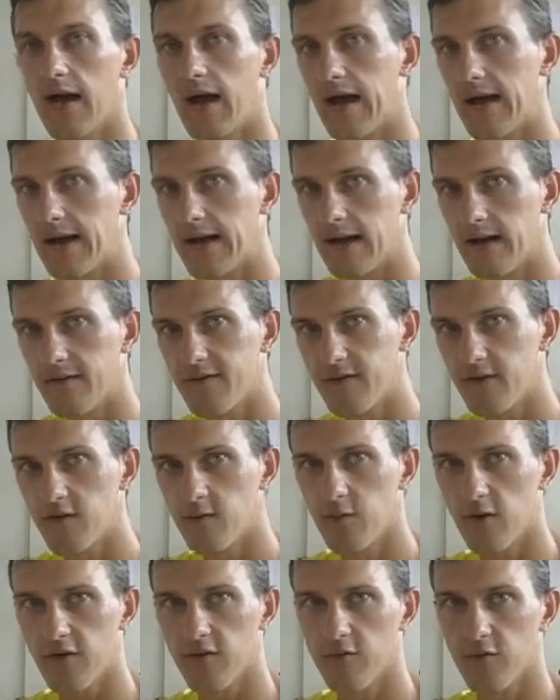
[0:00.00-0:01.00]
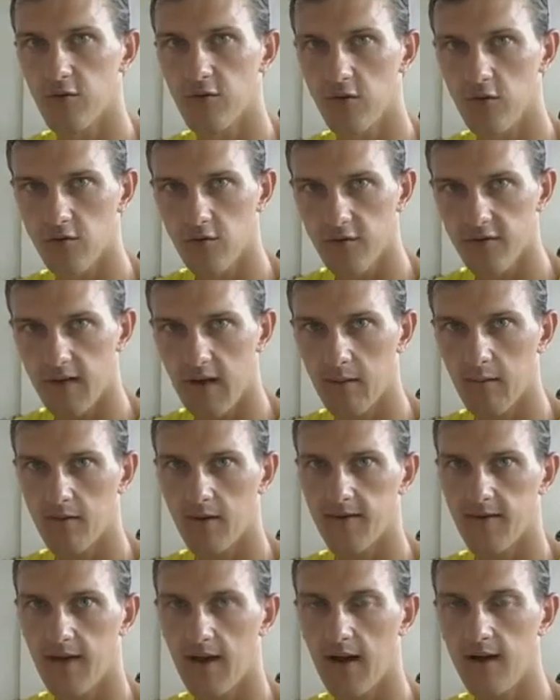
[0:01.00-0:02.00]
a, a vir no próximo jogo, no
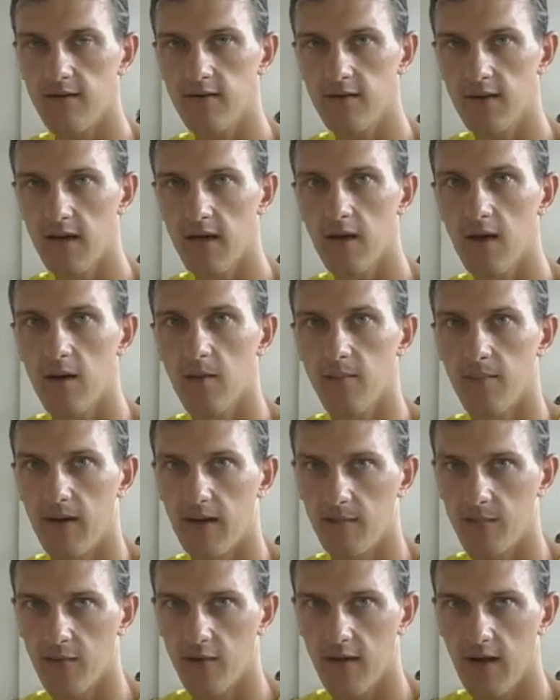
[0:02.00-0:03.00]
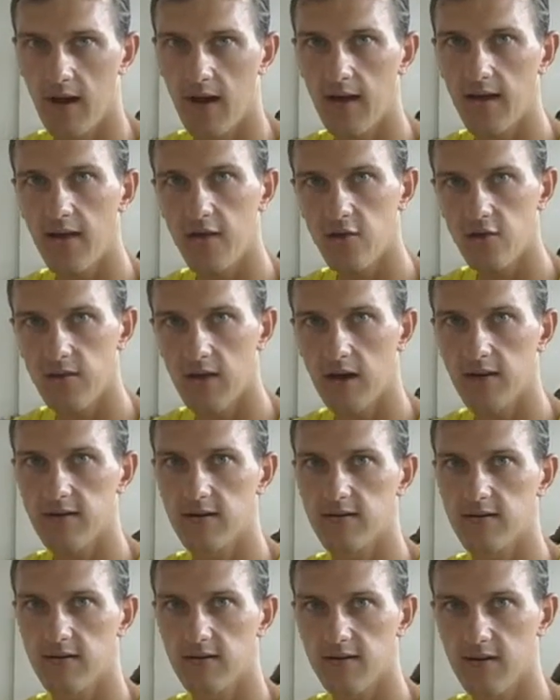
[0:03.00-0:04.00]
sábado à tarde, né? Para apoiar e ajudar a
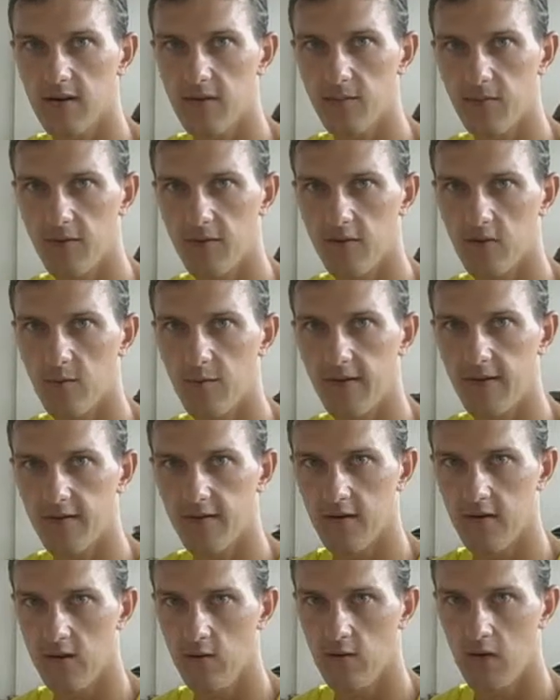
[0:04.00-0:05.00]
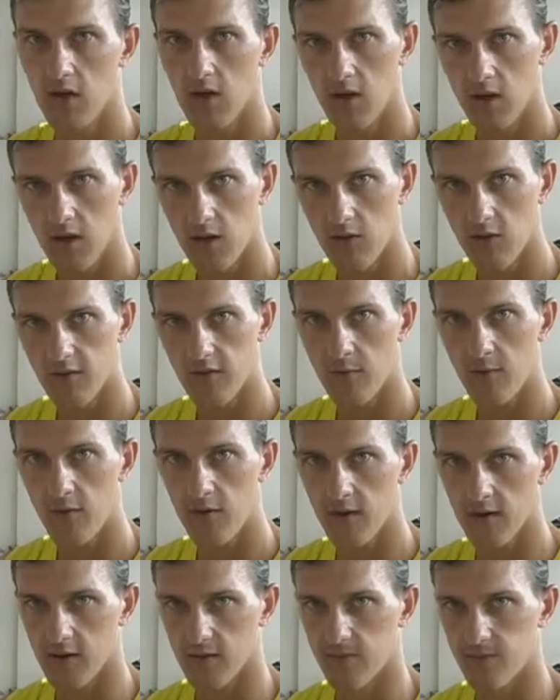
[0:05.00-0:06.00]
gente nessa competição e nos
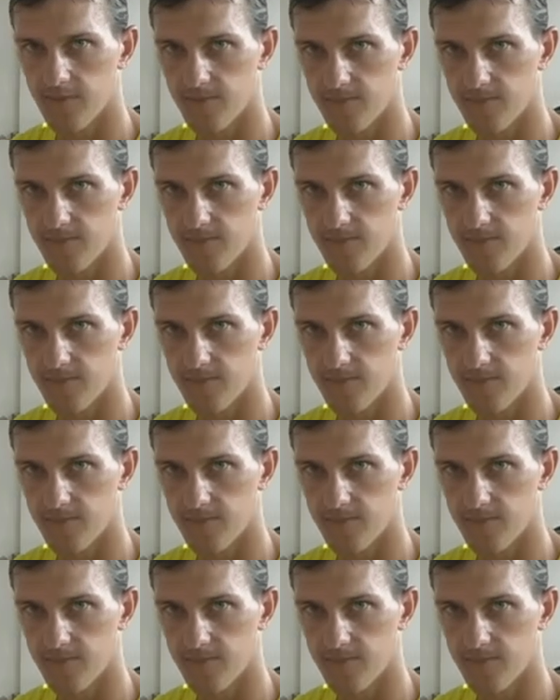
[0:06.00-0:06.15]
apoiando.